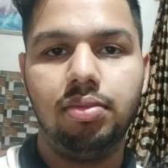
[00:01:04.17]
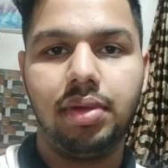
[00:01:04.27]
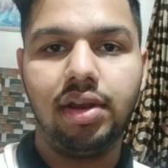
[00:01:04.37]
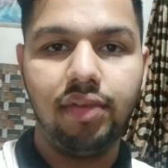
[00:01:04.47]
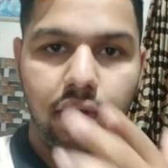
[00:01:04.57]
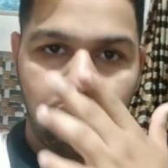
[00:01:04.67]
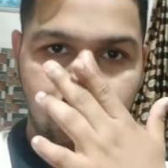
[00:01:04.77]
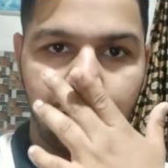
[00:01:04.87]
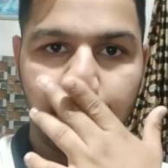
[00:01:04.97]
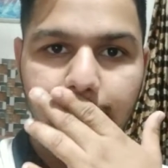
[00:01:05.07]
मैंने वीडियो
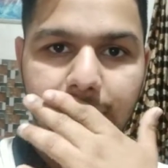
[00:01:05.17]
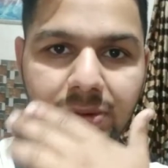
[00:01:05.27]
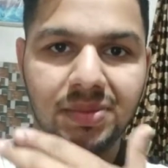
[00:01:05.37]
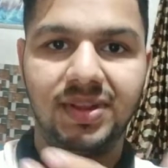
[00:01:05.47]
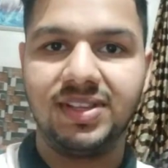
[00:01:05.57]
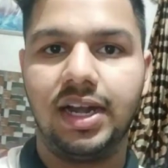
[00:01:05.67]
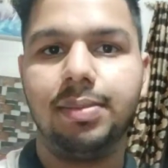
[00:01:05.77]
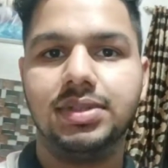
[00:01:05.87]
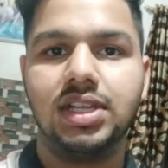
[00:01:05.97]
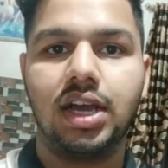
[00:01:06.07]
देखी थी जो बंदा
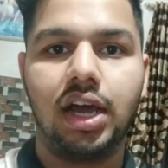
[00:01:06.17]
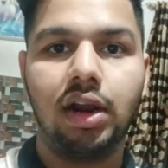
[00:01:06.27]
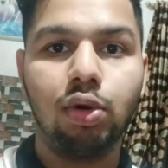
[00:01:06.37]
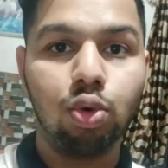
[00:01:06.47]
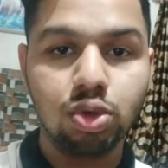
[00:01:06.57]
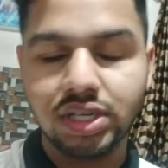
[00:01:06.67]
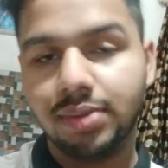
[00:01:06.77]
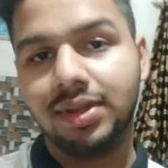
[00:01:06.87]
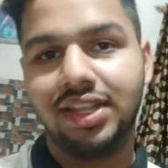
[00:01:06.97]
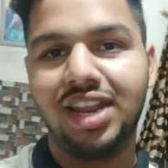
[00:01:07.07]
सेट पेन से खा रहा है और
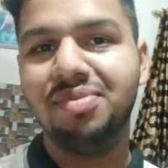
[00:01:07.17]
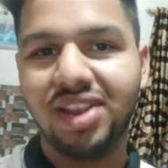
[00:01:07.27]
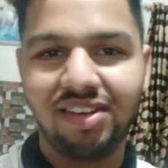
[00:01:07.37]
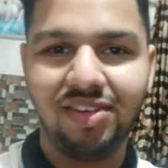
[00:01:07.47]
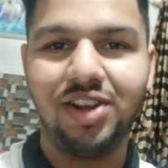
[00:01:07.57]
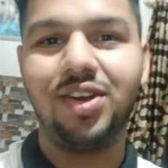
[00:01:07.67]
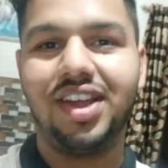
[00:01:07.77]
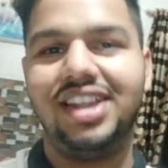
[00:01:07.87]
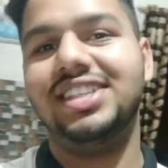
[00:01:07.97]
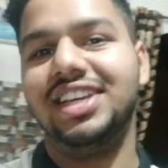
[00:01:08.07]
उसी बंदे ने मेरी वीडियो
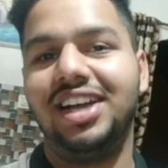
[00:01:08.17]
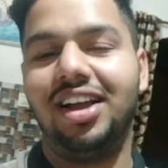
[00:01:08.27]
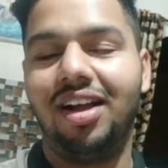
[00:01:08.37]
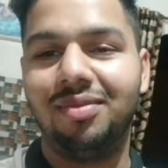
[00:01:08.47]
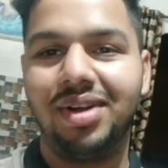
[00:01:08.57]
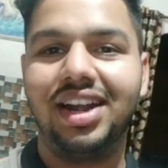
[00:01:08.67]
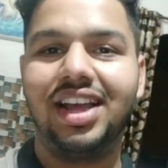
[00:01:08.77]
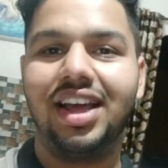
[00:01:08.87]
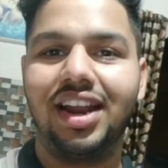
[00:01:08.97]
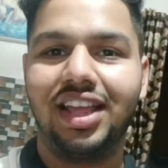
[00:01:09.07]
के नीचे
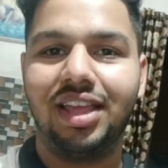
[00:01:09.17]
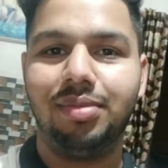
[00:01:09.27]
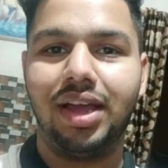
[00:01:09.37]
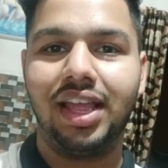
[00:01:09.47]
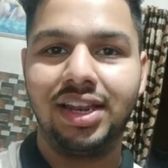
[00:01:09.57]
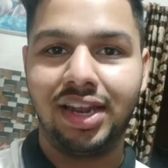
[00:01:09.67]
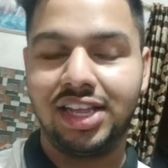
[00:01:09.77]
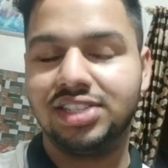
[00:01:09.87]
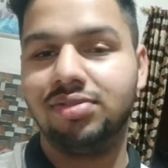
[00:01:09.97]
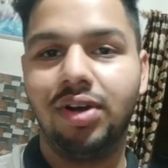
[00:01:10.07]
कमेंट करा कि भाई
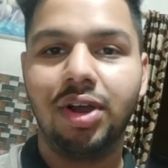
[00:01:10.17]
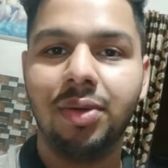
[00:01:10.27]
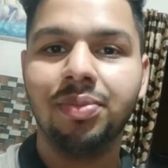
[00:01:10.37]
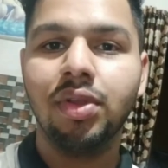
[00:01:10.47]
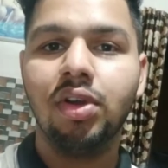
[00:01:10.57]
नाइस वर्क